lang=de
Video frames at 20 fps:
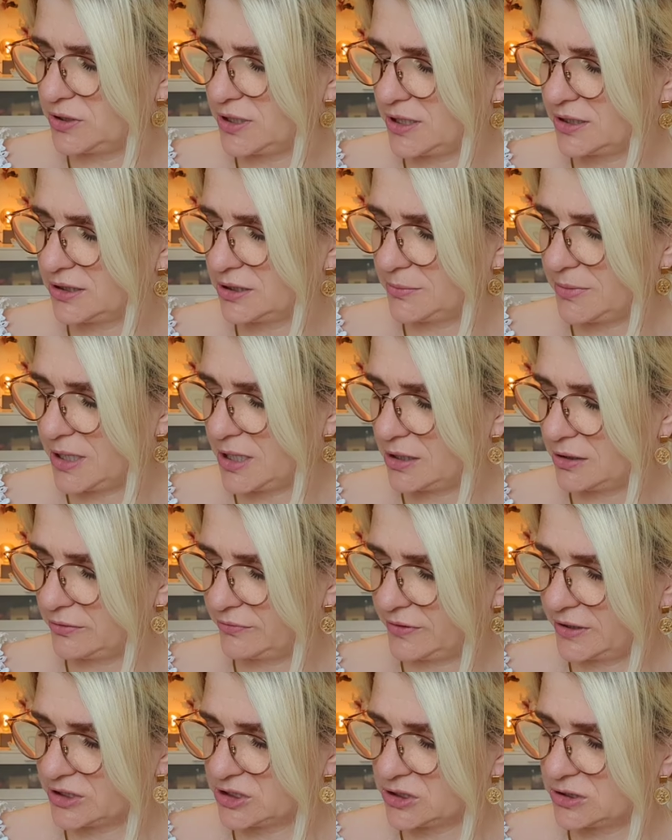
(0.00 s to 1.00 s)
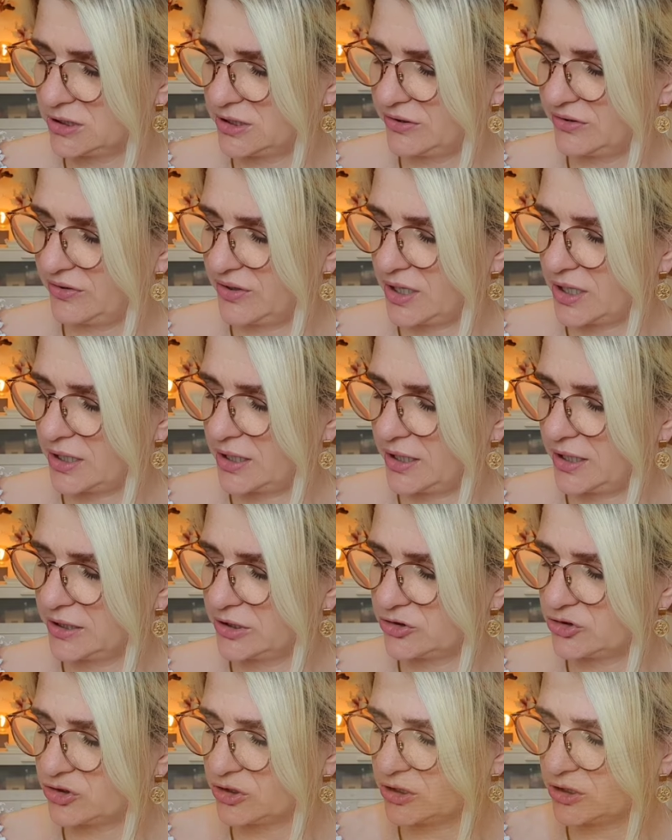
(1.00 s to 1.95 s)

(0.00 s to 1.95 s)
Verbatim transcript: Nach dem Haarewaschen ist sehr klein also